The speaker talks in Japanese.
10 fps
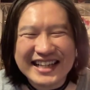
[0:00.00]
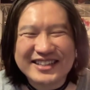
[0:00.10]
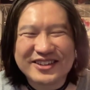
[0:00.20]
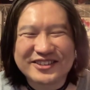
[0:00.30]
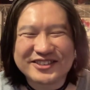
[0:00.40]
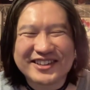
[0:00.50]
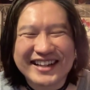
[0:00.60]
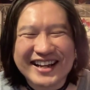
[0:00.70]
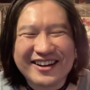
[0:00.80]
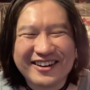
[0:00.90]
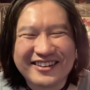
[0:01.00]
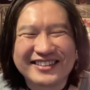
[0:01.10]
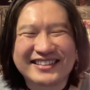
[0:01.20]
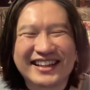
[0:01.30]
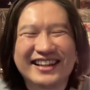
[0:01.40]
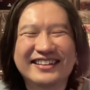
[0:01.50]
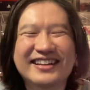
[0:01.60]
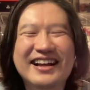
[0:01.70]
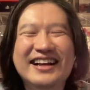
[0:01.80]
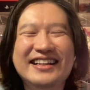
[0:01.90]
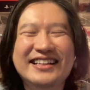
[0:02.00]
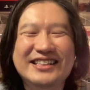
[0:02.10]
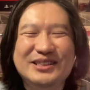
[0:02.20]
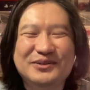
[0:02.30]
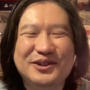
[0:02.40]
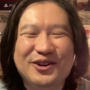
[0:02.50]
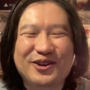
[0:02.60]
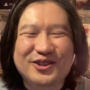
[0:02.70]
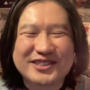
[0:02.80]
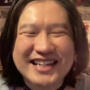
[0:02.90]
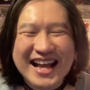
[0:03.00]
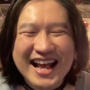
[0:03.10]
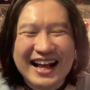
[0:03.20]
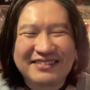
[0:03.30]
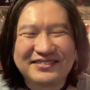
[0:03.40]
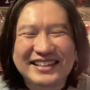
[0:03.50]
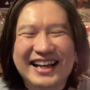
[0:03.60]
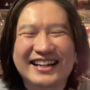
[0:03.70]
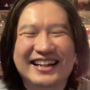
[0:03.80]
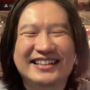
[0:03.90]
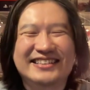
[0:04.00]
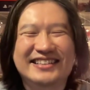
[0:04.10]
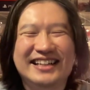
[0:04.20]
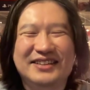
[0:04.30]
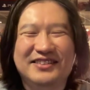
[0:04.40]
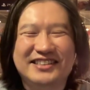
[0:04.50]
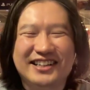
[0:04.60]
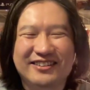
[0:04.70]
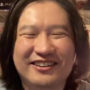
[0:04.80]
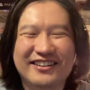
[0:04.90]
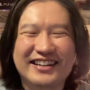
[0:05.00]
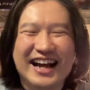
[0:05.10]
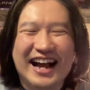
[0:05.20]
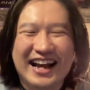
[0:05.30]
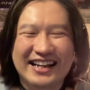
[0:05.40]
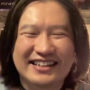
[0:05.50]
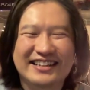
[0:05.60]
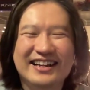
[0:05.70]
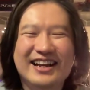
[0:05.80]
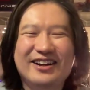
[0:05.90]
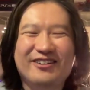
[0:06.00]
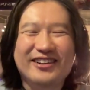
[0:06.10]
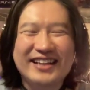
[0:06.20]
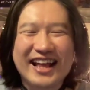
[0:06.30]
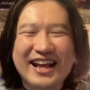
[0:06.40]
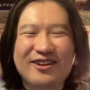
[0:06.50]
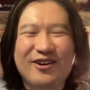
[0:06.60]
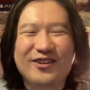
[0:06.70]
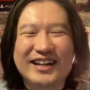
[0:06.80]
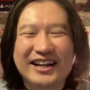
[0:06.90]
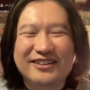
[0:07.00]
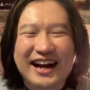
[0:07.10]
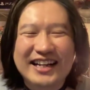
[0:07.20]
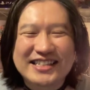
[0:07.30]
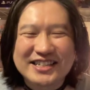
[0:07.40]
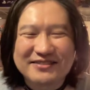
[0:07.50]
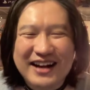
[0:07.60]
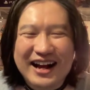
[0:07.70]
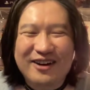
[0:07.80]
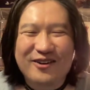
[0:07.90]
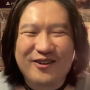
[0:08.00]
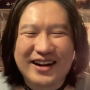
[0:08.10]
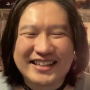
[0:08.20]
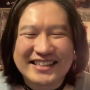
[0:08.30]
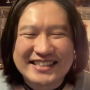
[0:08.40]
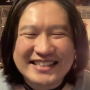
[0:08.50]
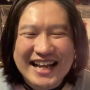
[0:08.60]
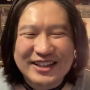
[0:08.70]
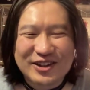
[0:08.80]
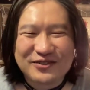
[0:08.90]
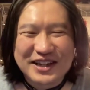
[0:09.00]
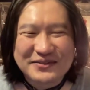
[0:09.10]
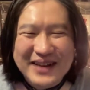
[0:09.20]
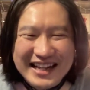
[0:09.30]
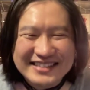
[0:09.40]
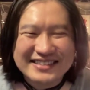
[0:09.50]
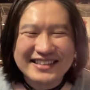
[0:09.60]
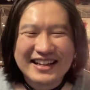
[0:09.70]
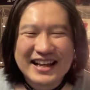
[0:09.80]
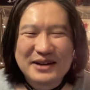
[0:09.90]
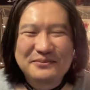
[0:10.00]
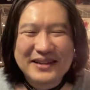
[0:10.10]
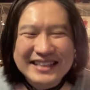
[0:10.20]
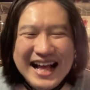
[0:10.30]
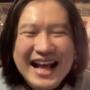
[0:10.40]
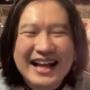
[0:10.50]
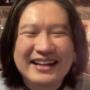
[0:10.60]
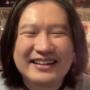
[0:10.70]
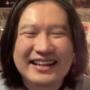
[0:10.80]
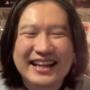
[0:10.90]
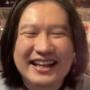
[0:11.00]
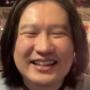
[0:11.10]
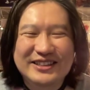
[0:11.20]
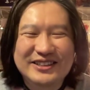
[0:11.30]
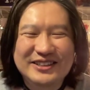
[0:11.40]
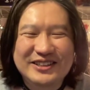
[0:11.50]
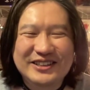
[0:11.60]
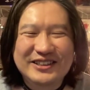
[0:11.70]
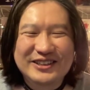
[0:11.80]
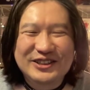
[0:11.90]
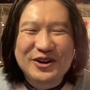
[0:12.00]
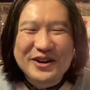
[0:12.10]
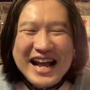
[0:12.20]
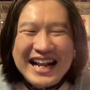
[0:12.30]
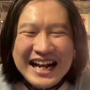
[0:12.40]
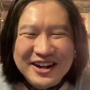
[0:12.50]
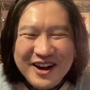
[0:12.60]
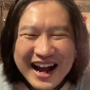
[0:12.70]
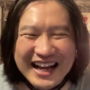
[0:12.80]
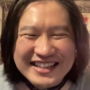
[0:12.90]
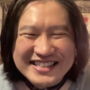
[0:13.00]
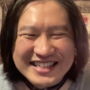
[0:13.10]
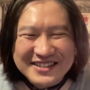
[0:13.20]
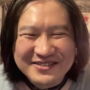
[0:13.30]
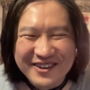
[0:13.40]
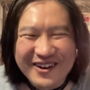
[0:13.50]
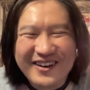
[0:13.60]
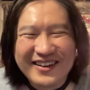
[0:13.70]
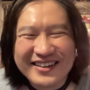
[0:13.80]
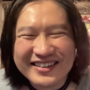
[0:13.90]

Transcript: 結局それかよっていつものことじゃんみたいな感じになってますけどはいこれで今回の配信は終わりにしたいと思いますまた夜中の配信も